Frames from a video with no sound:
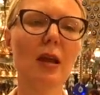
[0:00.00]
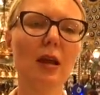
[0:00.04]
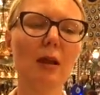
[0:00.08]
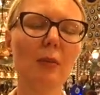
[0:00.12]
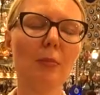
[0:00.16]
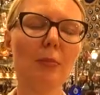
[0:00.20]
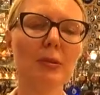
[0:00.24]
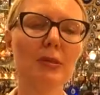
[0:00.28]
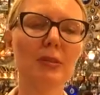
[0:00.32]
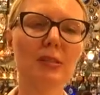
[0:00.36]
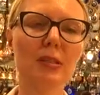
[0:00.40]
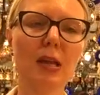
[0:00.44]

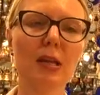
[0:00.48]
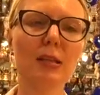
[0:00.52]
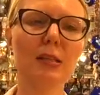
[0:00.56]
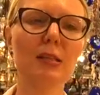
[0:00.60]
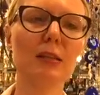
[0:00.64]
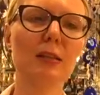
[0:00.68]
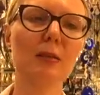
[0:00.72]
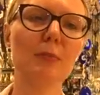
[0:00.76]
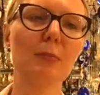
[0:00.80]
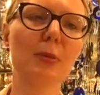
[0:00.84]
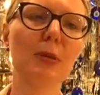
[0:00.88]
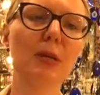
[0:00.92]

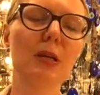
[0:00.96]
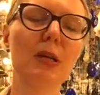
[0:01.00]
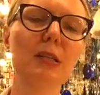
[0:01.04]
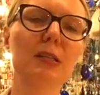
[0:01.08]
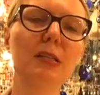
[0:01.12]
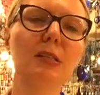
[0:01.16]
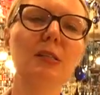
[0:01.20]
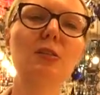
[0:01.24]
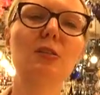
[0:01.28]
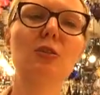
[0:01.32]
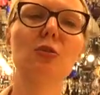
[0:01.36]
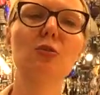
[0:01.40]
Обязательно
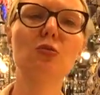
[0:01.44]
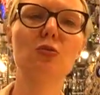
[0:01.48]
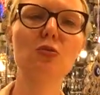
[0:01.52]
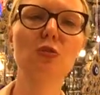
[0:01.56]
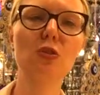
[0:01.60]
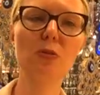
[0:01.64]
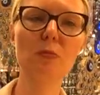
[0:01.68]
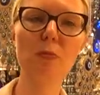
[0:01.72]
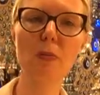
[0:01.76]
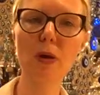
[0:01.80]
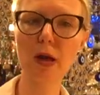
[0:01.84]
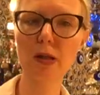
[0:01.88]
приходите к
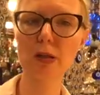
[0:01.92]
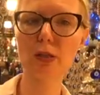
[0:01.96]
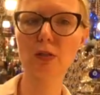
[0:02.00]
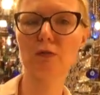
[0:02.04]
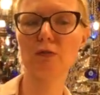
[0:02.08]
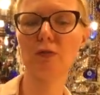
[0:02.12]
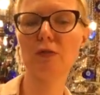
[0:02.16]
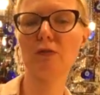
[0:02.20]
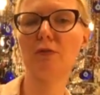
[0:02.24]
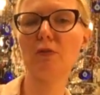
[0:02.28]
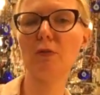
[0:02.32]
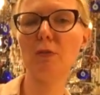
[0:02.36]
Сулейману в
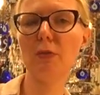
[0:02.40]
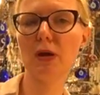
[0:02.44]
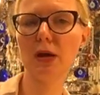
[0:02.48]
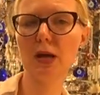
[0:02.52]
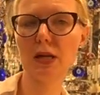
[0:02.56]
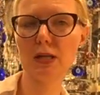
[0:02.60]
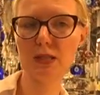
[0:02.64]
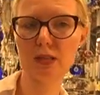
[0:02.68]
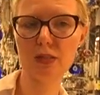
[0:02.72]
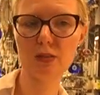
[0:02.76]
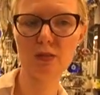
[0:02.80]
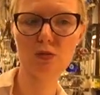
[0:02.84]
его
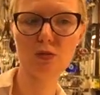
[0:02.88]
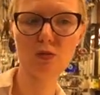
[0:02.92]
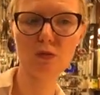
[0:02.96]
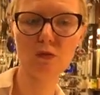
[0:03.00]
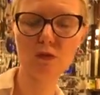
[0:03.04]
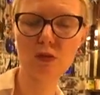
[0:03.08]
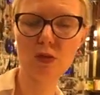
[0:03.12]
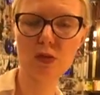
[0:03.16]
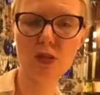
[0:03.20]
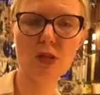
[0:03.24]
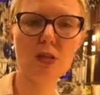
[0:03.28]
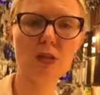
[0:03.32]
магазин
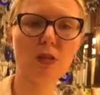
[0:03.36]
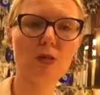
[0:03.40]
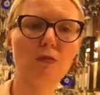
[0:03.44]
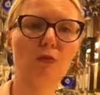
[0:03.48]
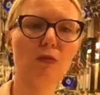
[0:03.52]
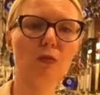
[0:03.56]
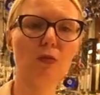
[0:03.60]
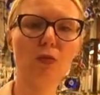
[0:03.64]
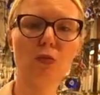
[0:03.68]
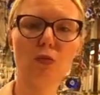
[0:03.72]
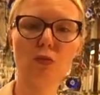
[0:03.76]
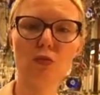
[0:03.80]
сувениров,
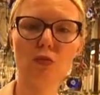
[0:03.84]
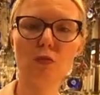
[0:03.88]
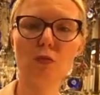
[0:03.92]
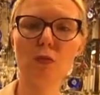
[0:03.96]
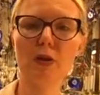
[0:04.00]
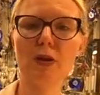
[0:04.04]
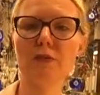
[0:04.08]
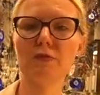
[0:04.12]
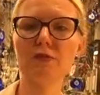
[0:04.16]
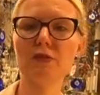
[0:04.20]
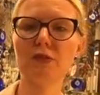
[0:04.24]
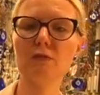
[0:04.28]

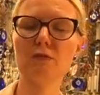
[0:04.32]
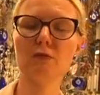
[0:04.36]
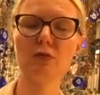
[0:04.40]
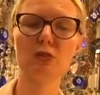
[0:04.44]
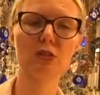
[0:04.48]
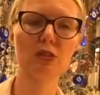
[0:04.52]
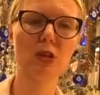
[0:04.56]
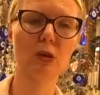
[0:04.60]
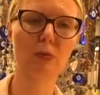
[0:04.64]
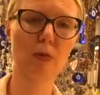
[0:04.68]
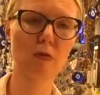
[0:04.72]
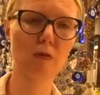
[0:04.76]
лукума и всего
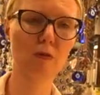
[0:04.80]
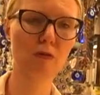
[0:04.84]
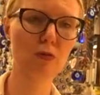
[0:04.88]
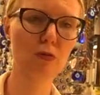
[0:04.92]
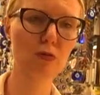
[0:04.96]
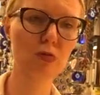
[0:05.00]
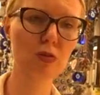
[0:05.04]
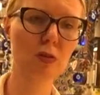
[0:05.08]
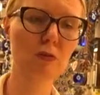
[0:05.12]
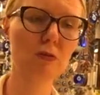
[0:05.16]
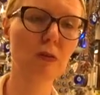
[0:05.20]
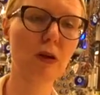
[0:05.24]
самого
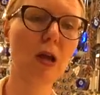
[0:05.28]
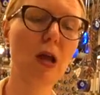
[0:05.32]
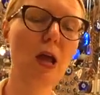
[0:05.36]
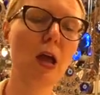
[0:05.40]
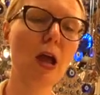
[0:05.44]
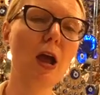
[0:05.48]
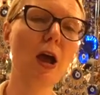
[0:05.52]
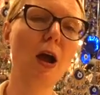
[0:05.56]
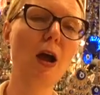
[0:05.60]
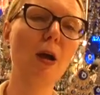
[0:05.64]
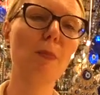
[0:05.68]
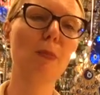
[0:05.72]
вкусного.
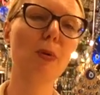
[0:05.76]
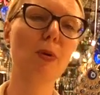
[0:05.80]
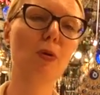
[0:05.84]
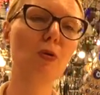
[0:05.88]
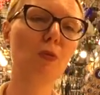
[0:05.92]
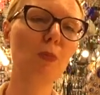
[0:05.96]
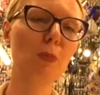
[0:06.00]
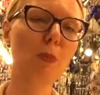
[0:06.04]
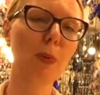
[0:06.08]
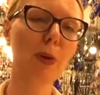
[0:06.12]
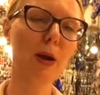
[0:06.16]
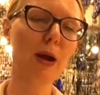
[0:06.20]

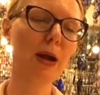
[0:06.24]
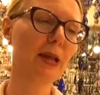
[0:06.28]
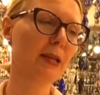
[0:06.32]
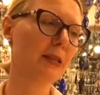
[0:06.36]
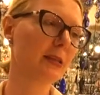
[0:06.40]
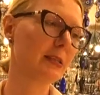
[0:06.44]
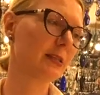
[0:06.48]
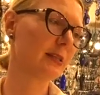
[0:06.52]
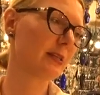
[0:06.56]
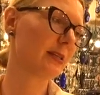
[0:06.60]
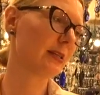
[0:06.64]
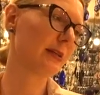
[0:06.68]

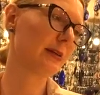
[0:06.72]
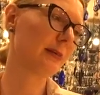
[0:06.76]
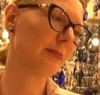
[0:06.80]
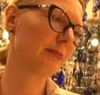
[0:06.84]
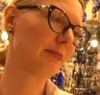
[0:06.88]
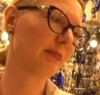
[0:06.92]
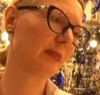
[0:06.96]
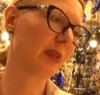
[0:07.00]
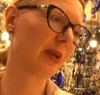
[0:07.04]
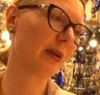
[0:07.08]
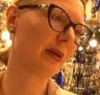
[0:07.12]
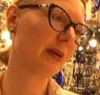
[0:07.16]
Покупайте
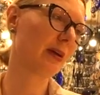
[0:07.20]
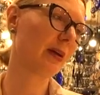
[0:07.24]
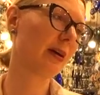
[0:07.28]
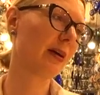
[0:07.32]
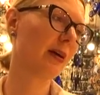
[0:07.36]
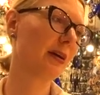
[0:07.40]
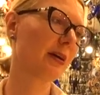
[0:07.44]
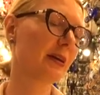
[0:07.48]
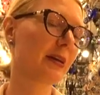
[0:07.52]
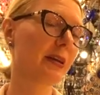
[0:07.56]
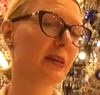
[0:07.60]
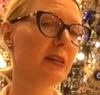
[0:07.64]

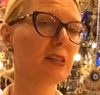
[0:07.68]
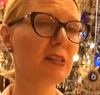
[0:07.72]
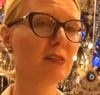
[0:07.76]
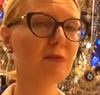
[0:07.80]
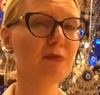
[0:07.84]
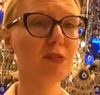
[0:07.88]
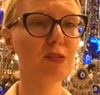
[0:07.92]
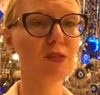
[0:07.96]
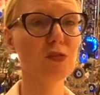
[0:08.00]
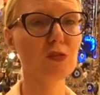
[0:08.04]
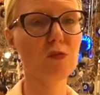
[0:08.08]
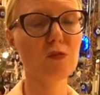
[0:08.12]
э,
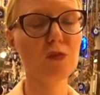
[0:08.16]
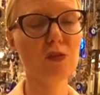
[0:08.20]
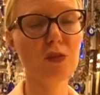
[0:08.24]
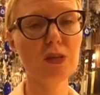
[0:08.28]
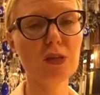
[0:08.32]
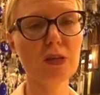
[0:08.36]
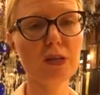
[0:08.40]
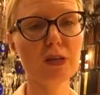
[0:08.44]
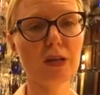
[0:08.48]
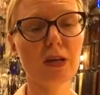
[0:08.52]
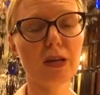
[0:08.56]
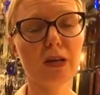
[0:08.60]
красивые
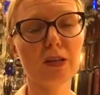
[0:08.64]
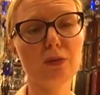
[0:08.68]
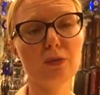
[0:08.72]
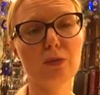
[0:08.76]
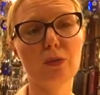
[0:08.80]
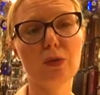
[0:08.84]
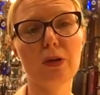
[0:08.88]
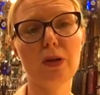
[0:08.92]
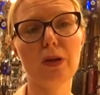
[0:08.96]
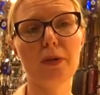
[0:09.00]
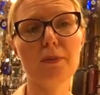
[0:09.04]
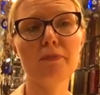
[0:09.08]
сувениры,
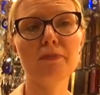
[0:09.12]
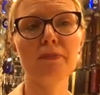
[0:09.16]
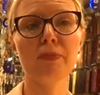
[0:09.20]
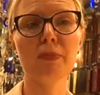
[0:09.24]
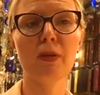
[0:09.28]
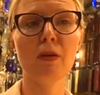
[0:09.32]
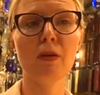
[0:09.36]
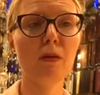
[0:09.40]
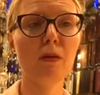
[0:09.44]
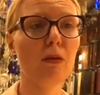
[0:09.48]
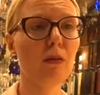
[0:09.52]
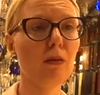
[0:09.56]
которые
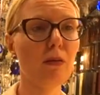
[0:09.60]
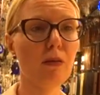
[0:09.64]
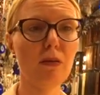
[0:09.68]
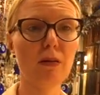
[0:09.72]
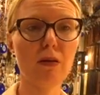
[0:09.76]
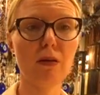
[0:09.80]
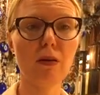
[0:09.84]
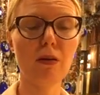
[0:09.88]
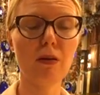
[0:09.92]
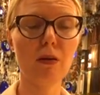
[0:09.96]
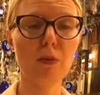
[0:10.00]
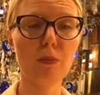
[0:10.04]

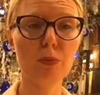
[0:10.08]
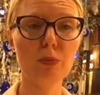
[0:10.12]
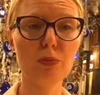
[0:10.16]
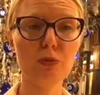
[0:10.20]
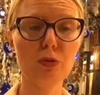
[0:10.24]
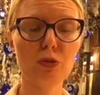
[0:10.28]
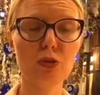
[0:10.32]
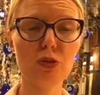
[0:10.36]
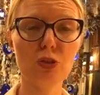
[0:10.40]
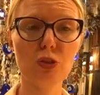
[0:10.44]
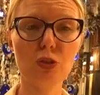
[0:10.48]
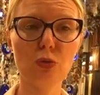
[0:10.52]
э,
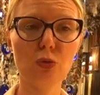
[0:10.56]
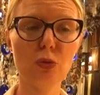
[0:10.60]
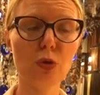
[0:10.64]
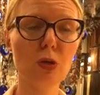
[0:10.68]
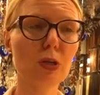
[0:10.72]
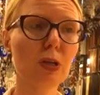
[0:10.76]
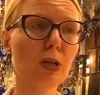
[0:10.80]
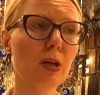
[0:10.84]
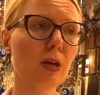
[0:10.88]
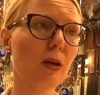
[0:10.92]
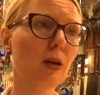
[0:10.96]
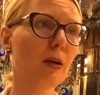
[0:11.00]
будут не
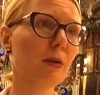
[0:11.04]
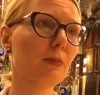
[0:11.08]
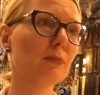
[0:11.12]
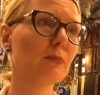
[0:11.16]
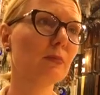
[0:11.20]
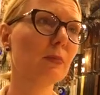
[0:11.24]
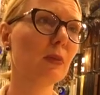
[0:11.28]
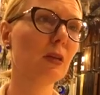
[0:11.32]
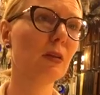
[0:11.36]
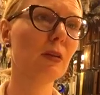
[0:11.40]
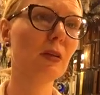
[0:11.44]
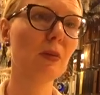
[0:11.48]
только
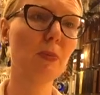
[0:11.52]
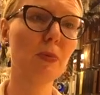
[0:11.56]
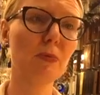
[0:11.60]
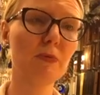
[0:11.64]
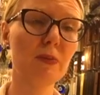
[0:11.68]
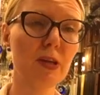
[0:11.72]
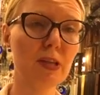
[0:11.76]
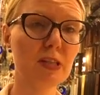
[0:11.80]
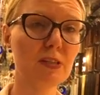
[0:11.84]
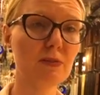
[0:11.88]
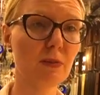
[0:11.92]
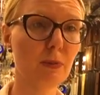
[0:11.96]

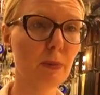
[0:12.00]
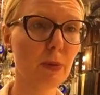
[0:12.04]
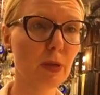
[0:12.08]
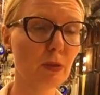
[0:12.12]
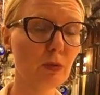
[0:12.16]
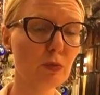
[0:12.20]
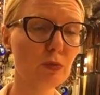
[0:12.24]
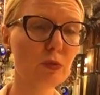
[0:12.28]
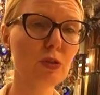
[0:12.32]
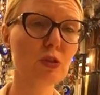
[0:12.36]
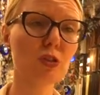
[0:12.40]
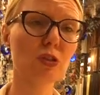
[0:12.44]
напоминать вам о
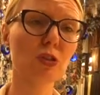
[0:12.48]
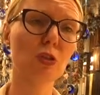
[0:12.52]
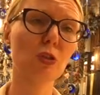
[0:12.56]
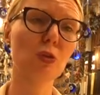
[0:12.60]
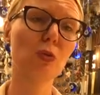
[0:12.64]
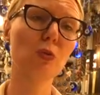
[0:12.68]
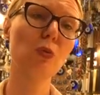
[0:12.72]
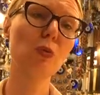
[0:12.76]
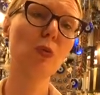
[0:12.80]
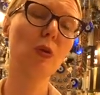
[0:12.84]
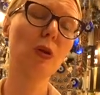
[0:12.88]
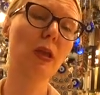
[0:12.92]
Турции,
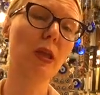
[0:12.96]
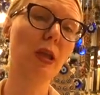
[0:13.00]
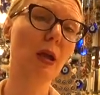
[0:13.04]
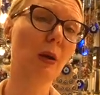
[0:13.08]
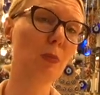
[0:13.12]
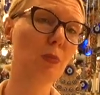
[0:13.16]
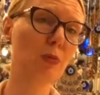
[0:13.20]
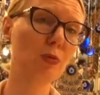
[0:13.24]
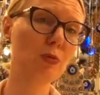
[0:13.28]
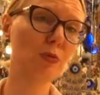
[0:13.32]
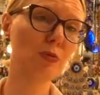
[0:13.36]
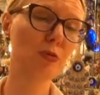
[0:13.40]
но и
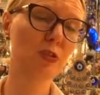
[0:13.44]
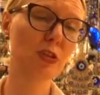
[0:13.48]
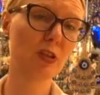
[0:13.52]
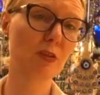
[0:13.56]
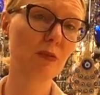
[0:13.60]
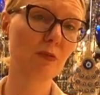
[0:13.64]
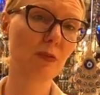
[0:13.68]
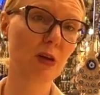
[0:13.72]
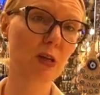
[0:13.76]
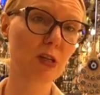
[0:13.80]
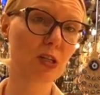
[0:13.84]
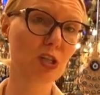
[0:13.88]
обуютят
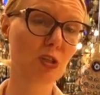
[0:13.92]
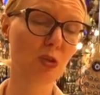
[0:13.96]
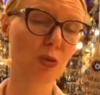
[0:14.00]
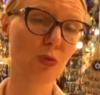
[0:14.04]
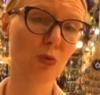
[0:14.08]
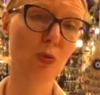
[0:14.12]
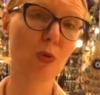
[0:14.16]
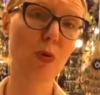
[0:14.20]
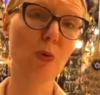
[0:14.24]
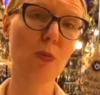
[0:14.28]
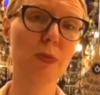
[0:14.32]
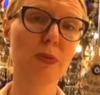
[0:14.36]
ваш
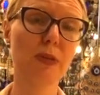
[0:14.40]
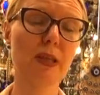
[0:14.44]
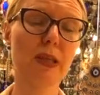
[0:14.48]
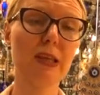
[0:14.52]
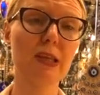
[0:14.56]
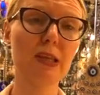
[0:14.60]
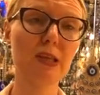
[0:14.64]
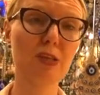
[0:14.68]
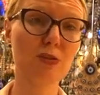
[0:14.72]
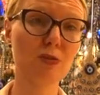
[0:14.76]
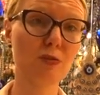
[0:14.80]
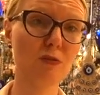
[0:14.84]
дом.
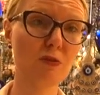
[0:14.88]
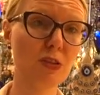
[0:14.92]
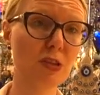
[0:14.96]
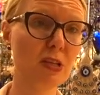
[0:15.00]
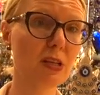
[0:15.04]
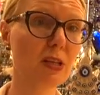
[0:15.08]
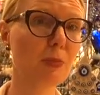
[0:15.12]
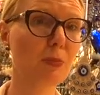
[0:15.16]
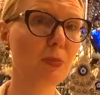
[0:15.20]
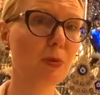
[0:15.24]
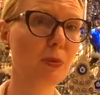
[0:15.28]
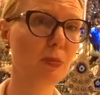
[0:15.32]
Такие
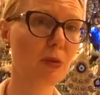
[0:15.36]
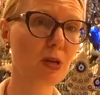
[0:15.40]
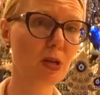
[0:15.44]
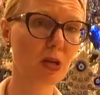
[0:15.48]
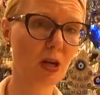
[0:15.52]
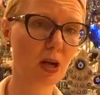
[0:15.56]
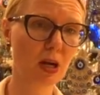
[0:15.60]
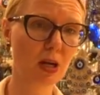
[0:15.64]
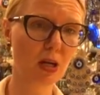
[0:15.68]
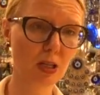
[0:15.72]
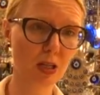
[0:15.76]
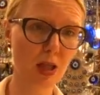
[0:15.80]
сувениры, например,
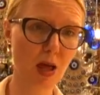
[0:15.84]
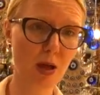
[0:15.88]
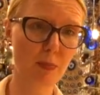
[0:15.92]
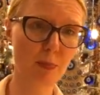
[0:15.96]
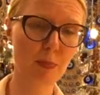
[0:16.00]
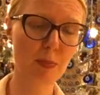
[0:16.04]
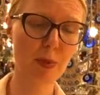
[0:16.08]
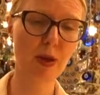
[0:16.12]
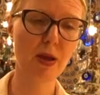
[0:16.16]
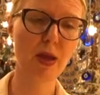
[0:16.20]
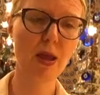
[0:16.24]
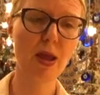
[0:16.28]
как
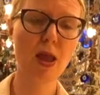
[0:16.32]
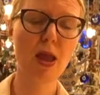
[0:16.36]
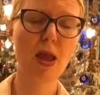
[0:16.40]
лампы.